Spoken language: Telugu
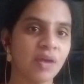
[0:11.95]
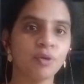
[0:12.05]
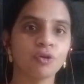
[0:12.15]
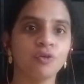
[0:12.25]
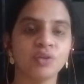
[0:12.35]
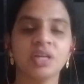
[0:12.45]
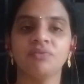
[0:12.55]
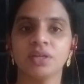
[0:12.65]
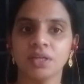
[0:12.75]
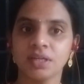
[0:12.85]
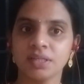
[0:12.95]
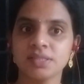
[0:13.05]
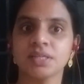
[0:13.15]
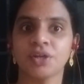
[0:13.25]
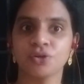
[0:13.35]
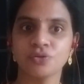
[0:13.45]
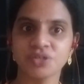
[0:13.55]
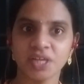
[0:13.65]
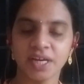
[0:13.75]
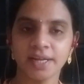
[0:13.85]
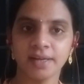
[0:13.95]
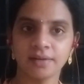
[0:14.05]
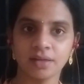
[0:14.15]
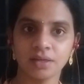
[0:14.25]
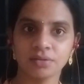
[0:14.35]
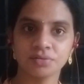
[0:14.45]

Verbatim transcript: ఏమనుకోవద్దండి విన్నర్ అనౌన్స్ చేయడానికి